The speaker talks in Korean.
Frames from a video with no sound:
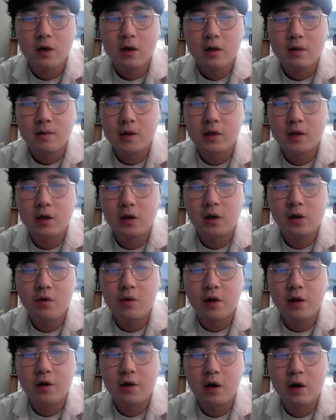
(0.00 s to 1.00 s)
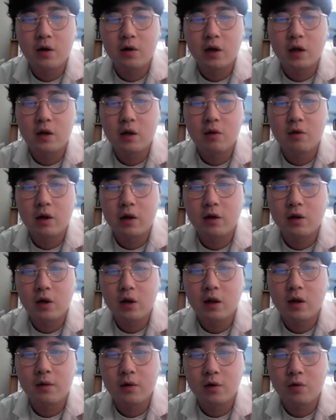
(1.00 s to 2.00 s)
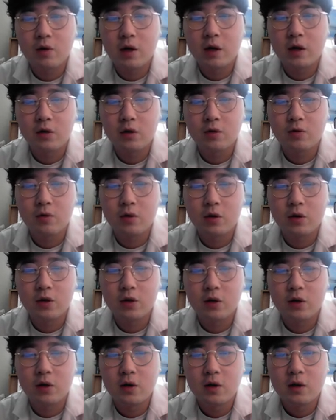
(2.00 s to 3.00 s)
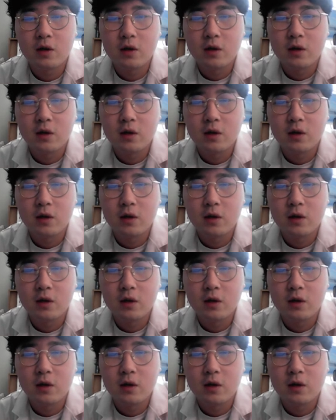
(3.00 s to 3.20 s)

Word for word: 번식력이 왕성해서 개체수가 늘어간다면 효과가 더 좋을 거죠.